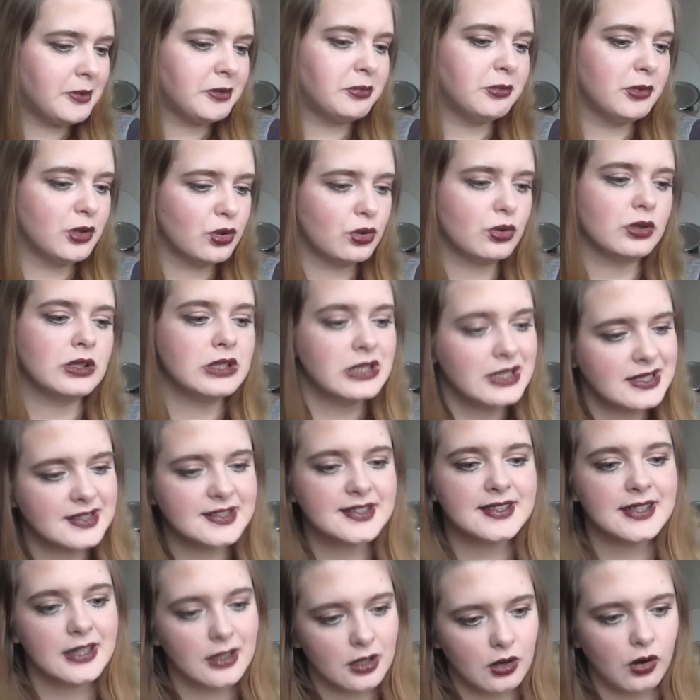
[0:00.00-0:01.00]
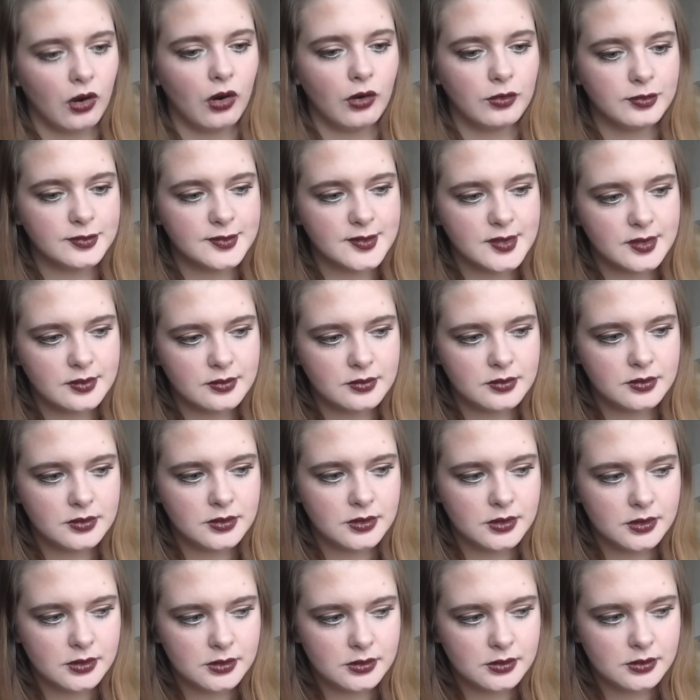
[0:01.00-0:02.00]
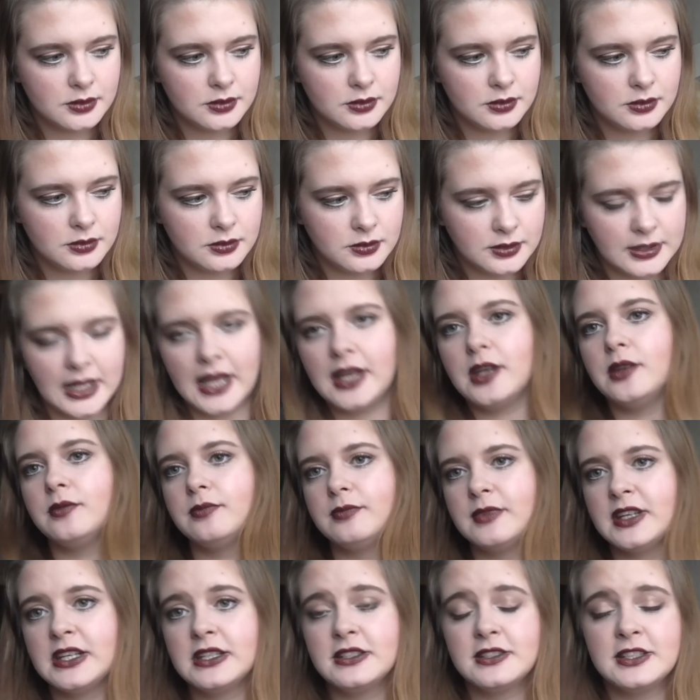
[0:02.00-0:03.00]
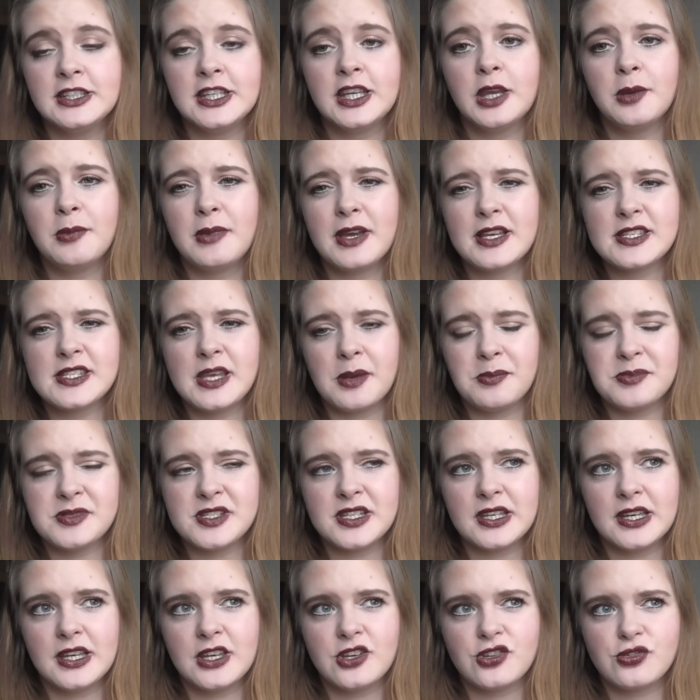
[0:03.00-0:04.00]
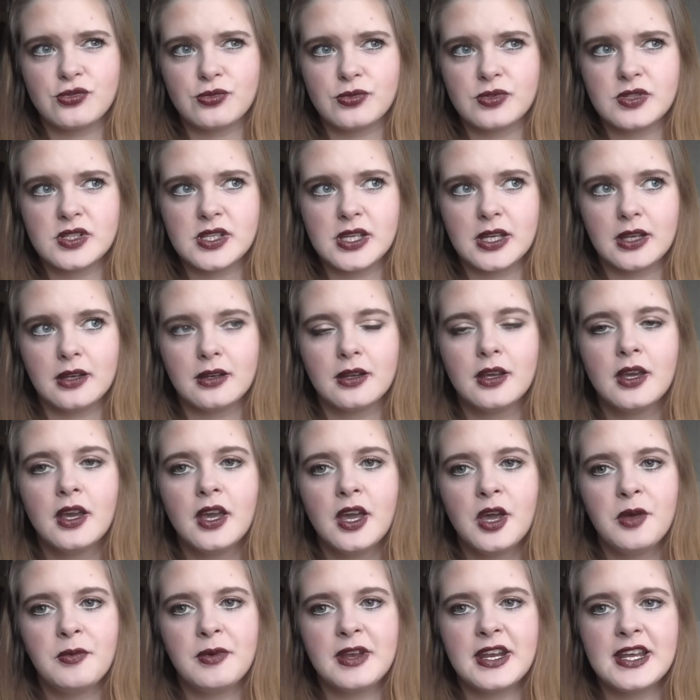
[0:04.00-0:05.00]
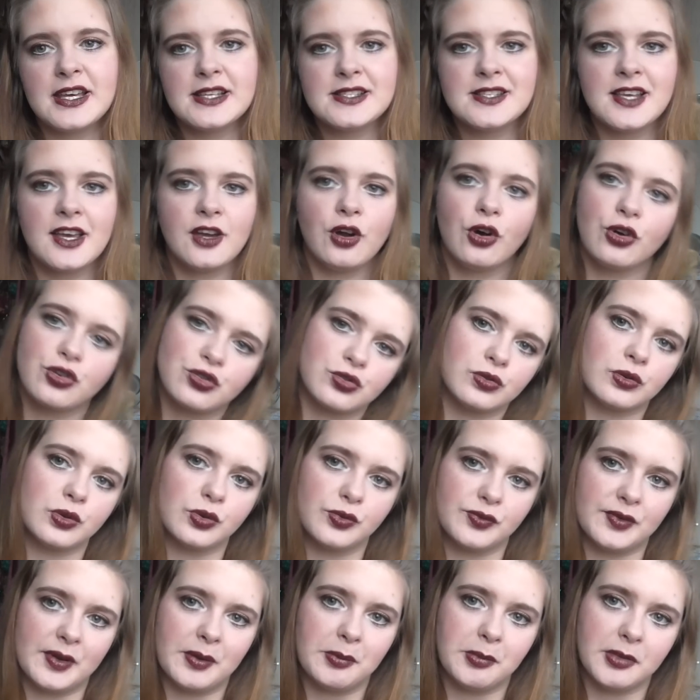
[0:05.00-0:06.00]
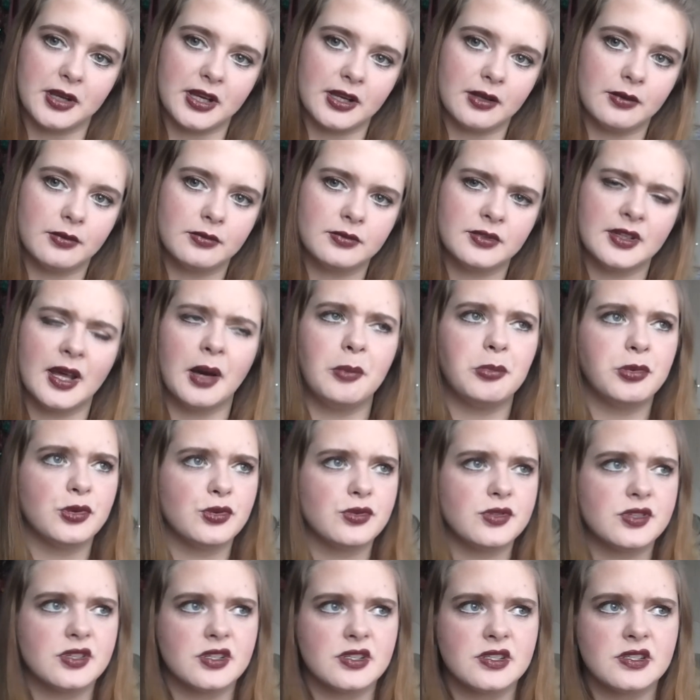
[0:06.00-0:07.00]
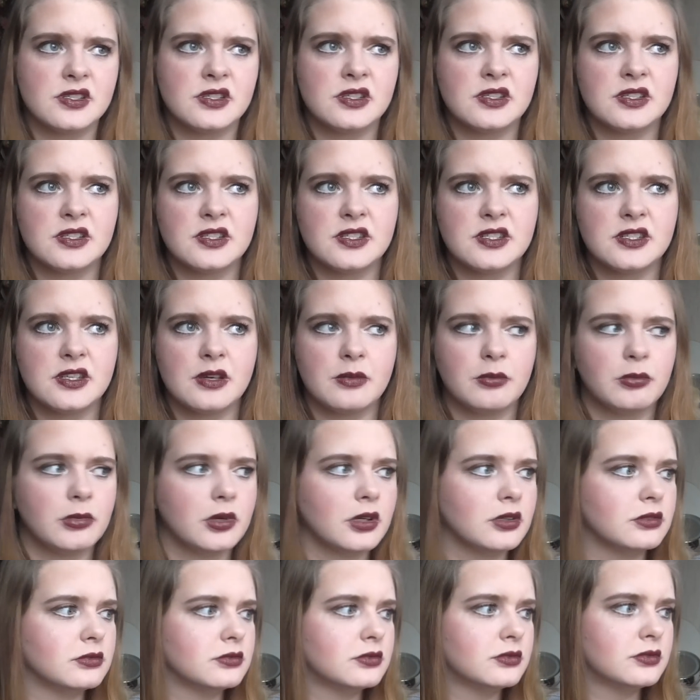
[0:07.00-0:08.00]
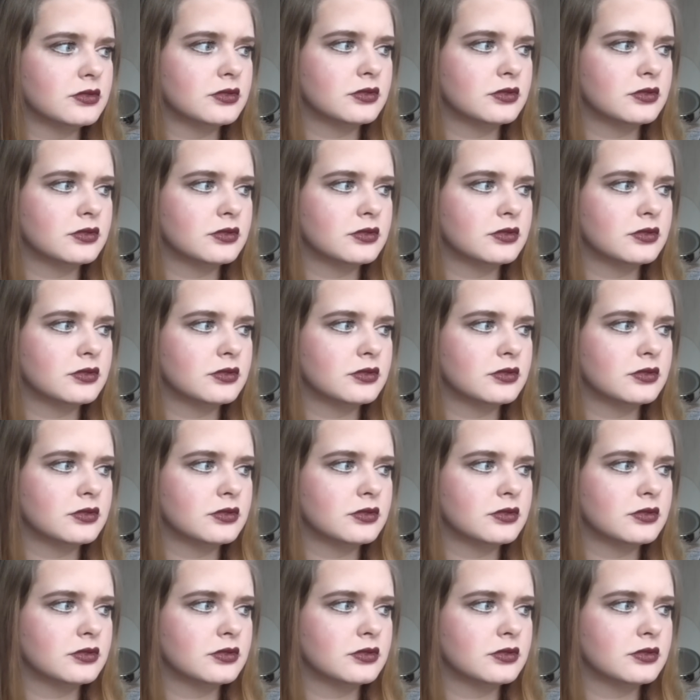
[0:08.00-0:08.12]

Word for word: habe ich mir noch nichts gekauft. Nein, bei den Tiki Max habt ihr ja eh schon gesehen. Weil da ist ja auch schon November. Na, Blödsinn, das ist Dezember.